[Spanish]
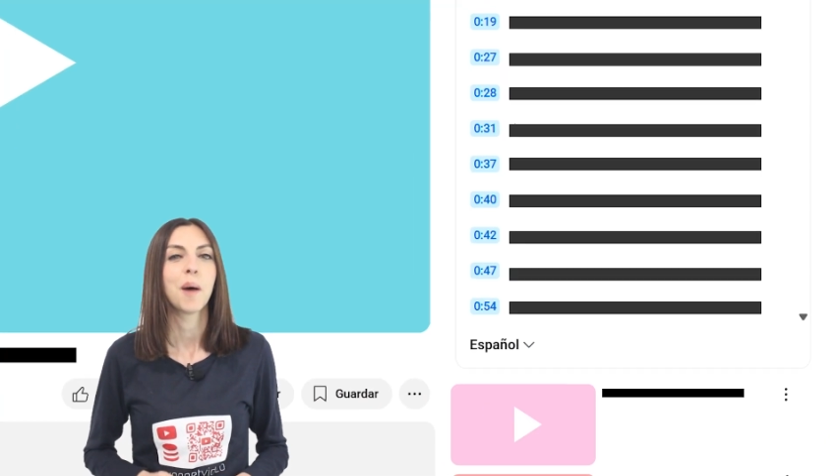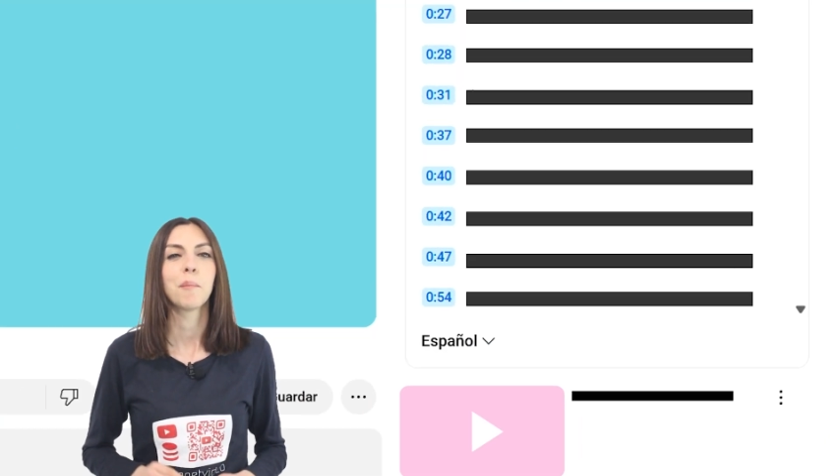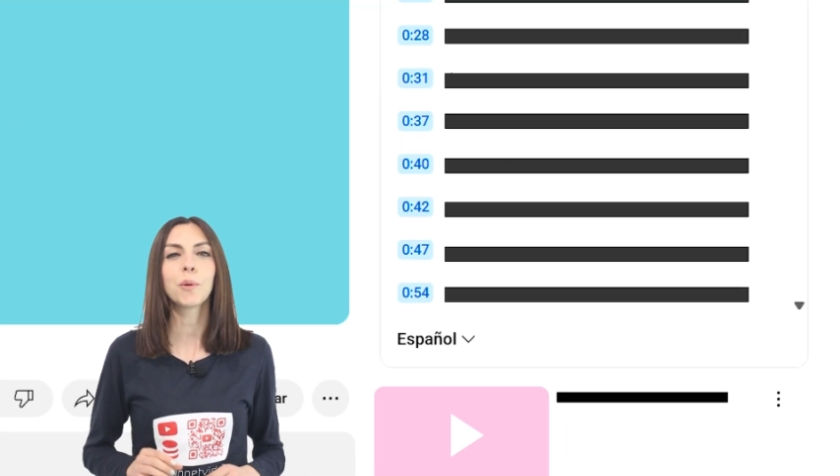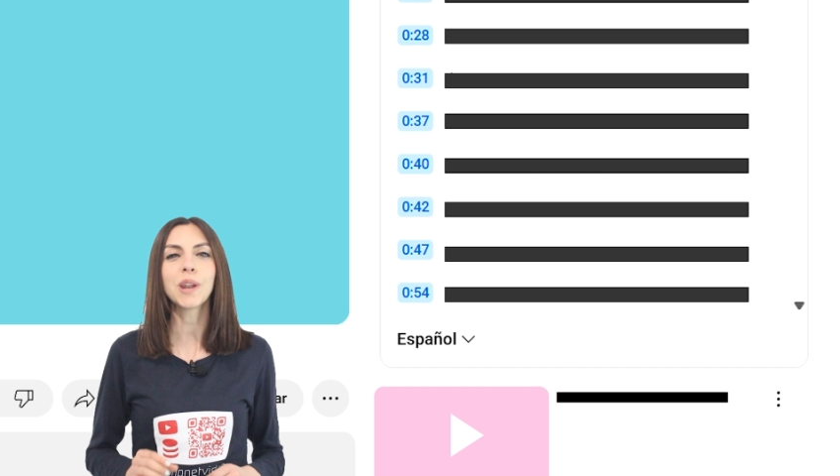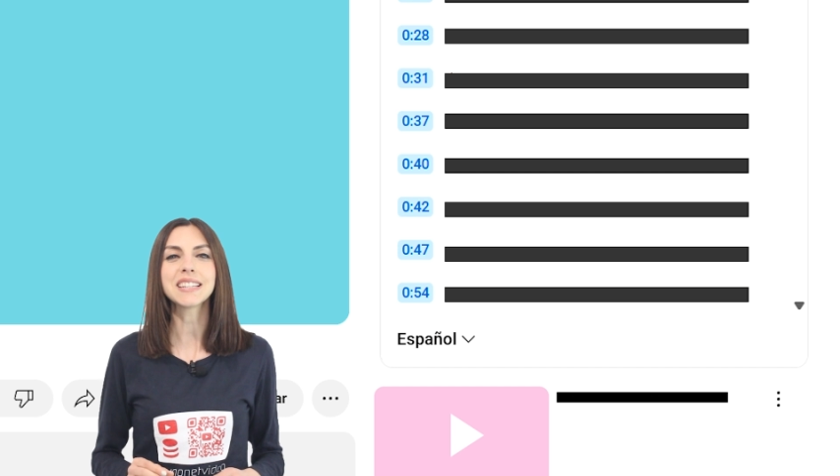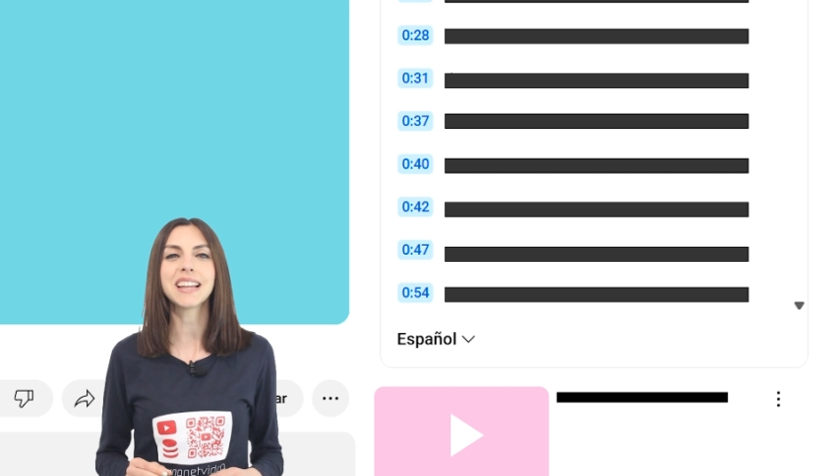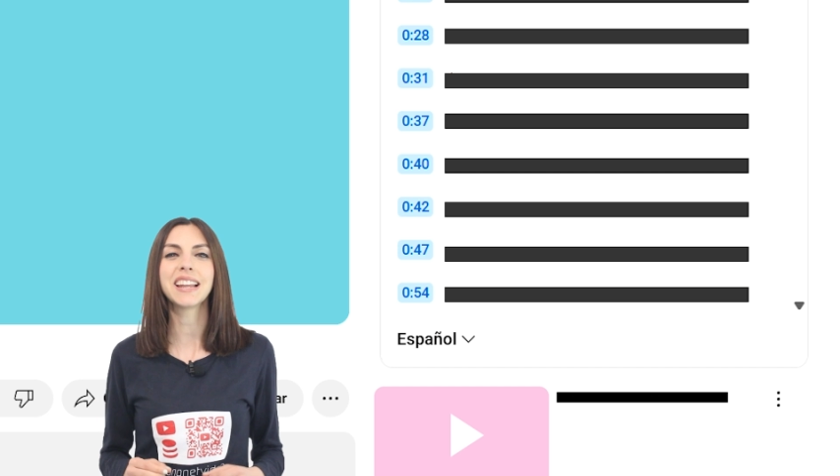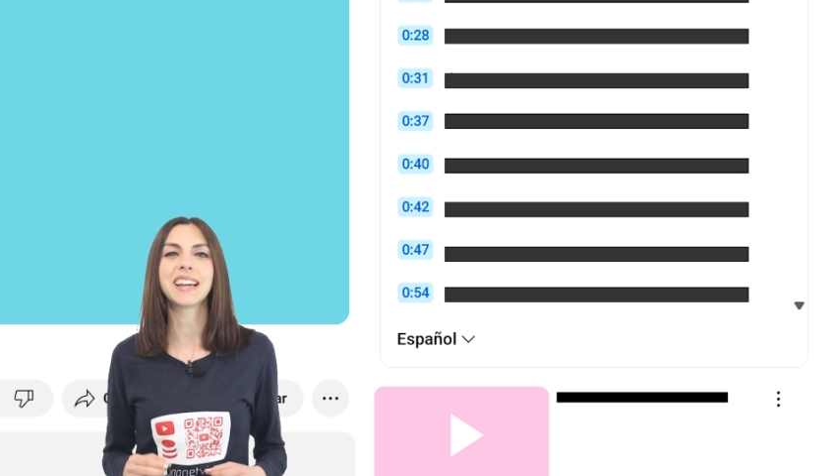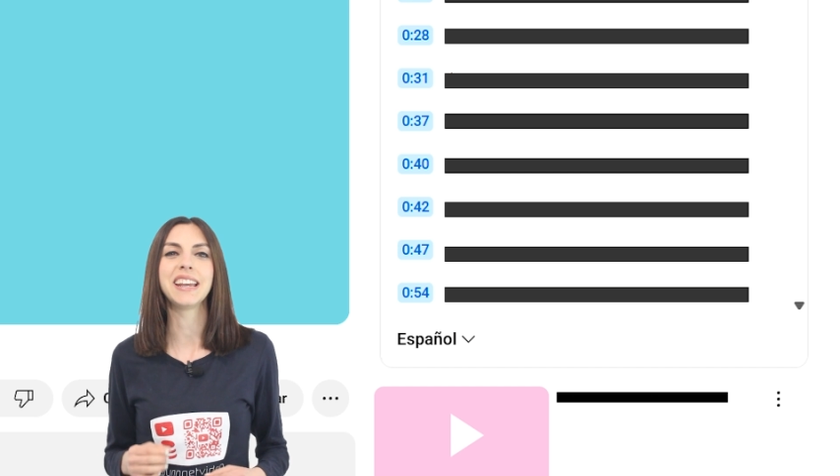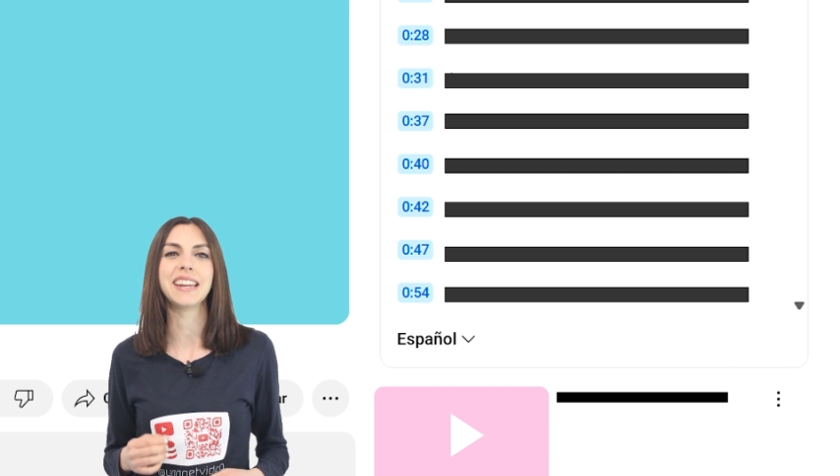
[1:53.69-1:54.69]
podrás
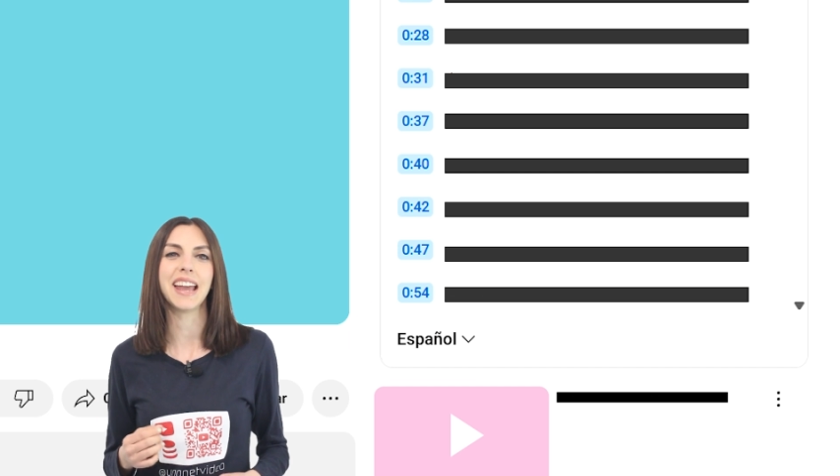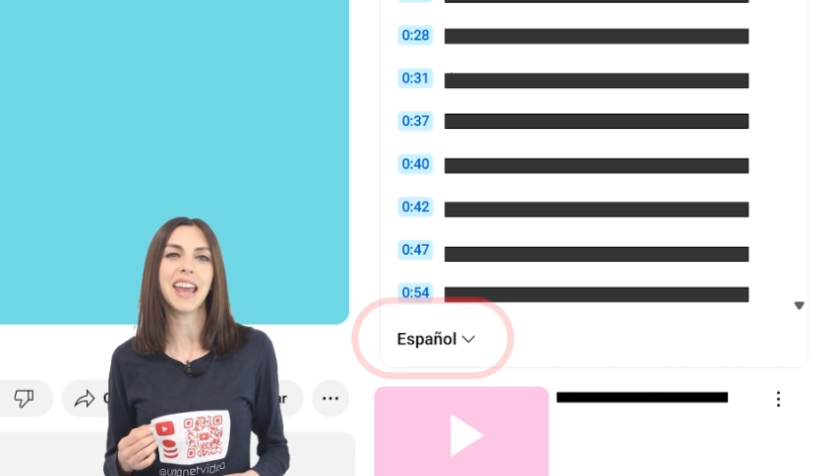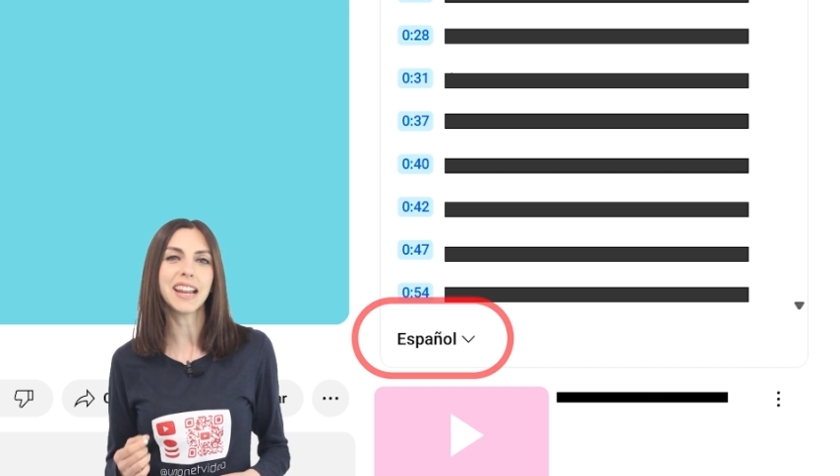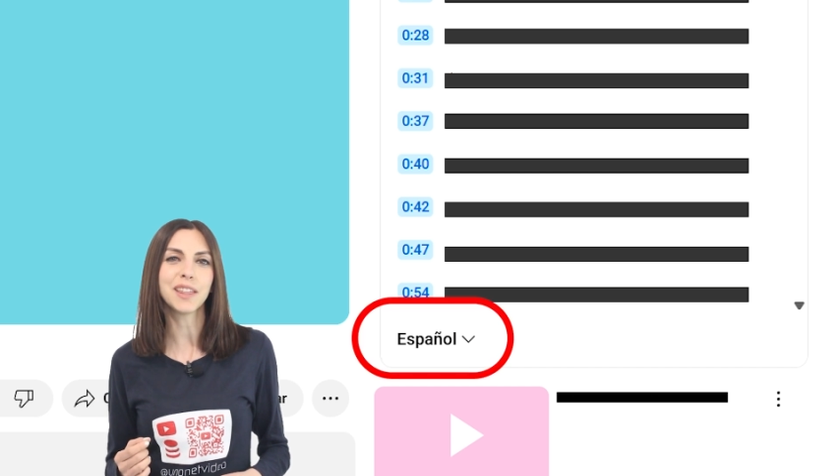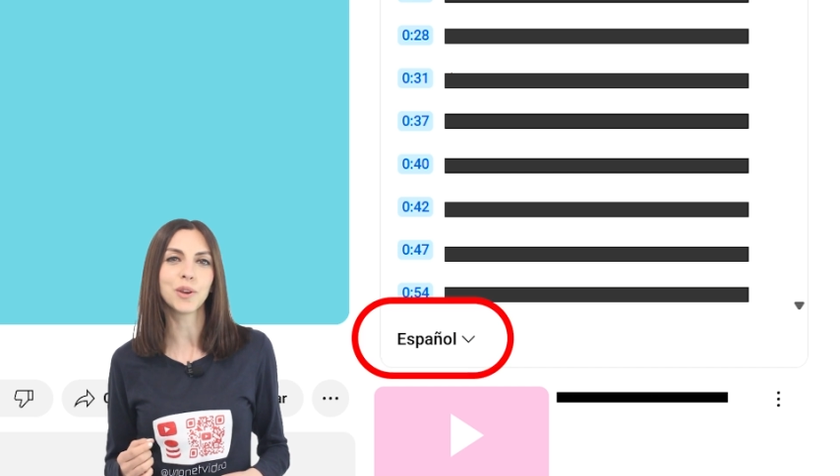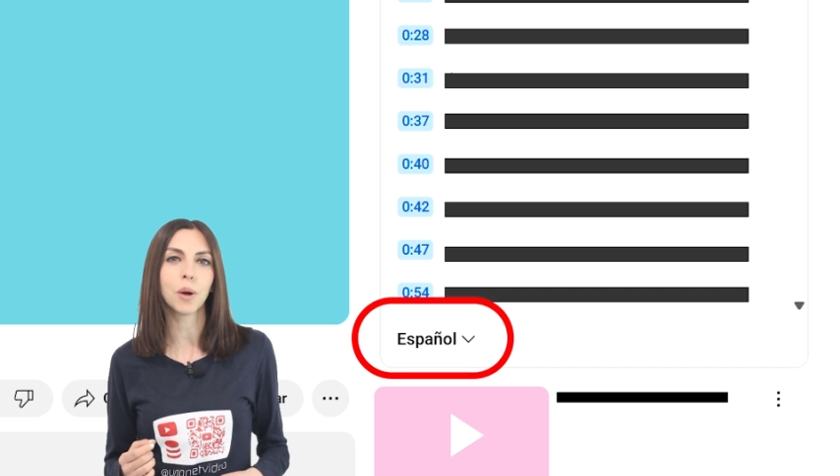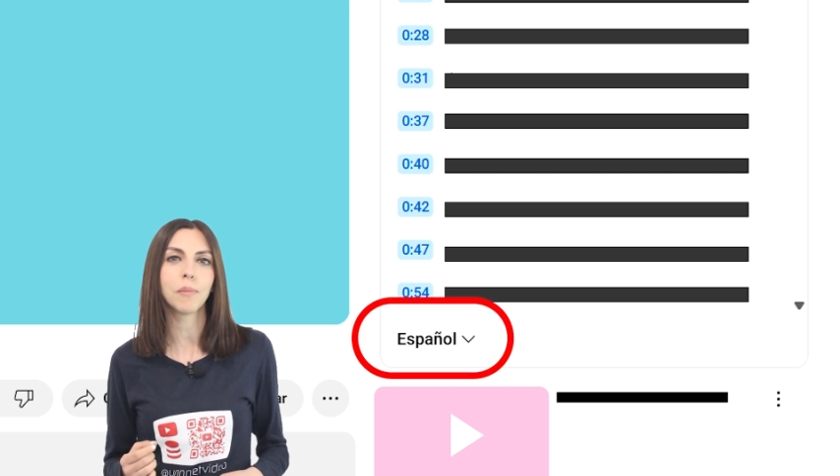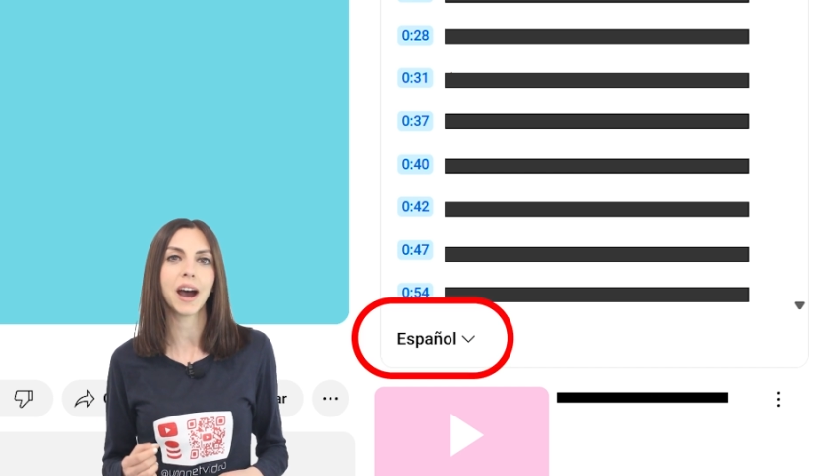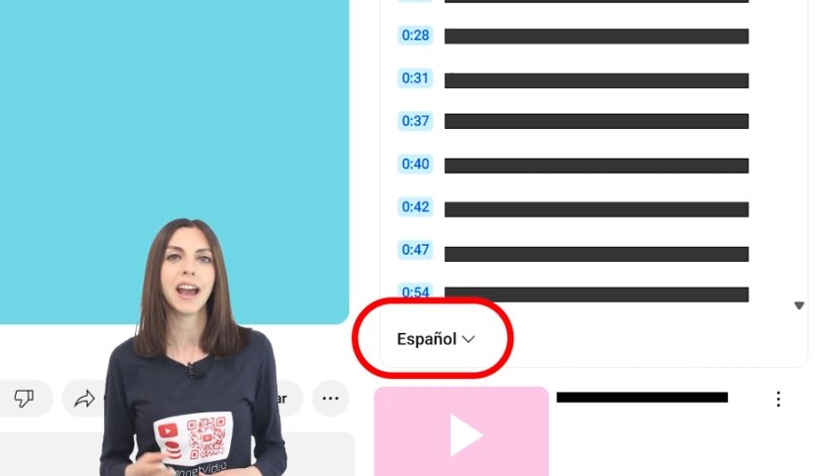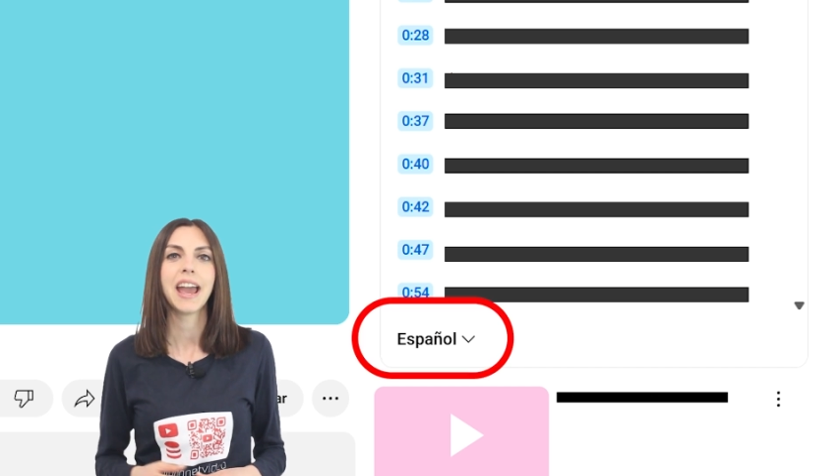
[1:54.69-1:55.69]
elegir el
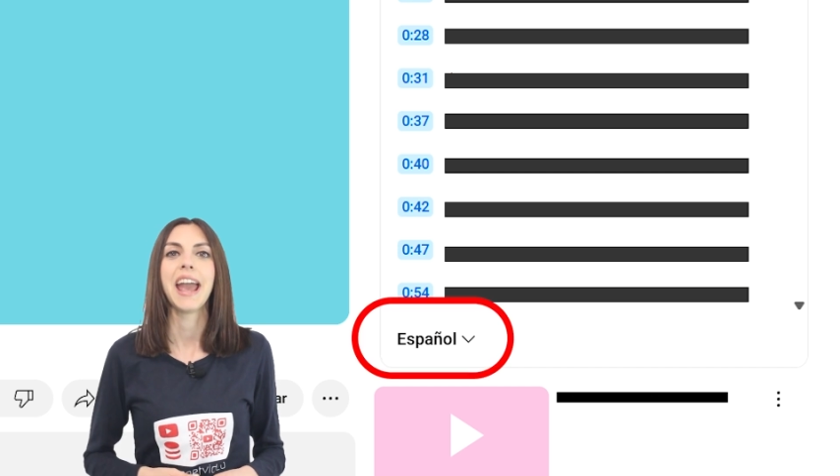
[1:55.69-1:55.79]
idioma